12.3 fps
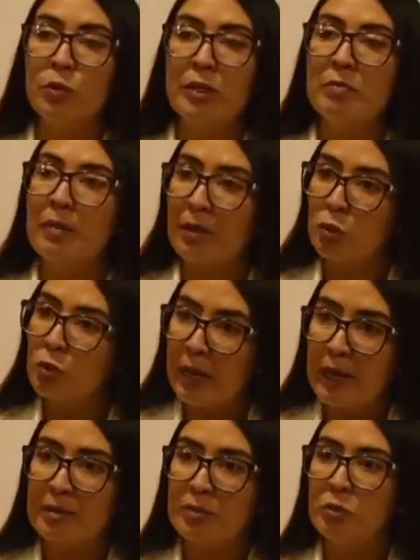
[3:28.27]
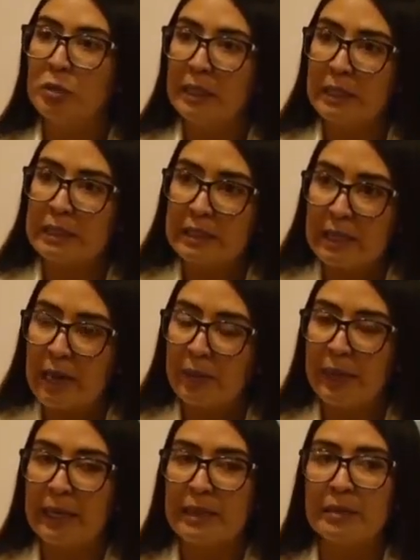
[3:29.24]
muy inmaduras, muy
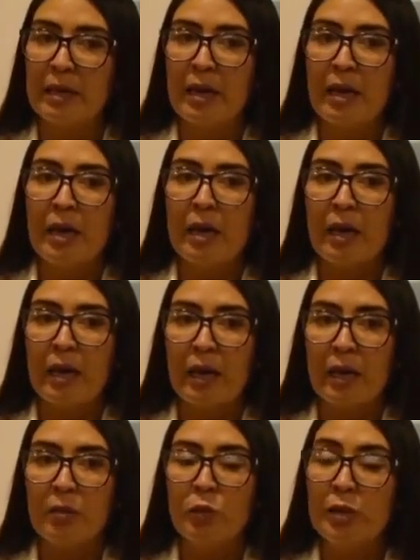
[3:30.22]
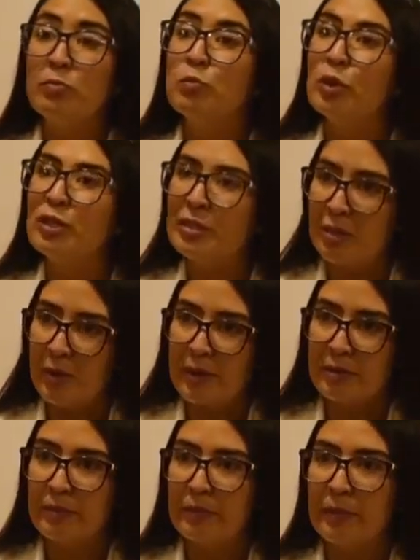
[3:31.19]
inestables, eh, muy impulsivas.